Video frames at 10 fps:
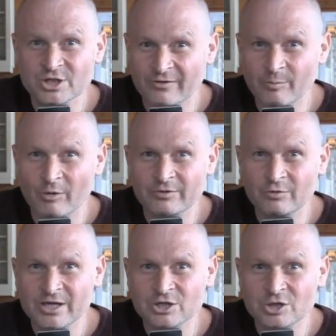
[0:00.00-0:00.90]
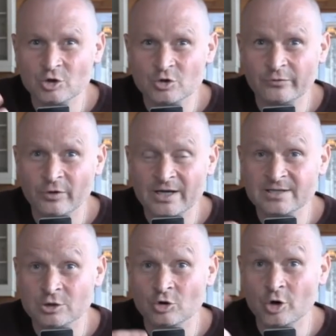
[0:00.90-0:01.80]
si j'avais pas envie de voyager, ce que je
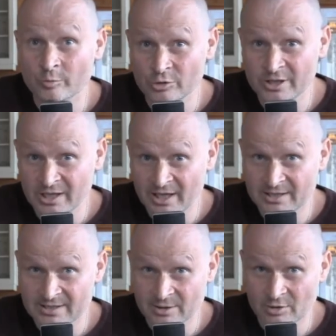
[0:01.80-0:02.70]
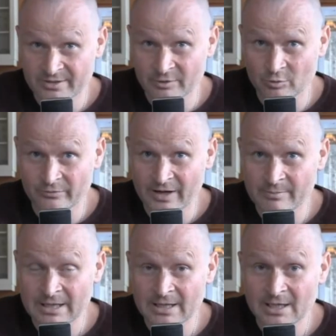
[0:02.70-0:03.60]
ferais, c'est que je communiquerais à distance avec une femme